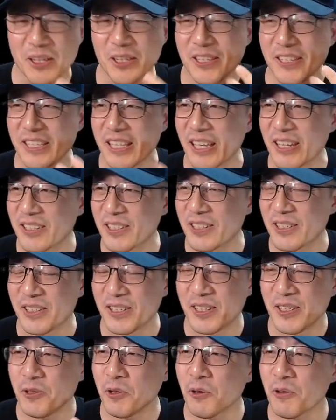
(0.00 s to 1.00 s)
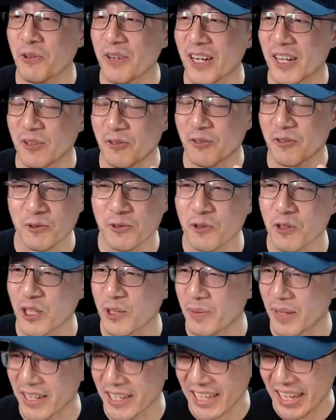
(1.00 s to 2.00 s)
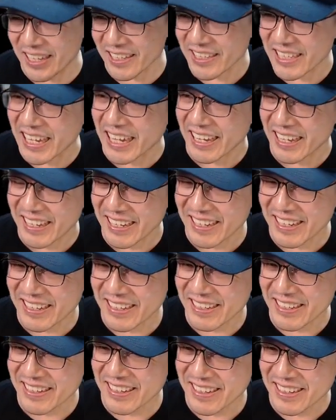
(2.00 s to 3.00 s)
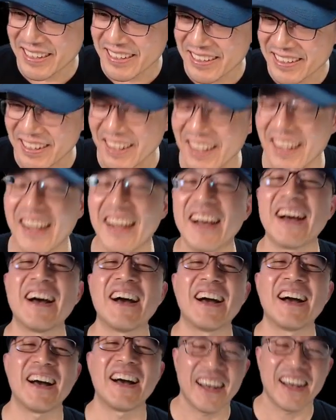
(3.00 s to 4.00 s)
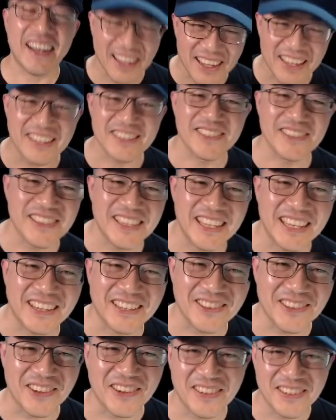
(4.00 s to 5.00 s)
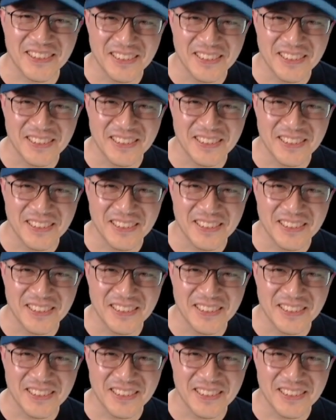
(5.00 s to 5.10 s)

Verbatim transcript: 이게 그 효과로 눈 속임한 게 아니냐? 네네. 네. 아 좋네요 또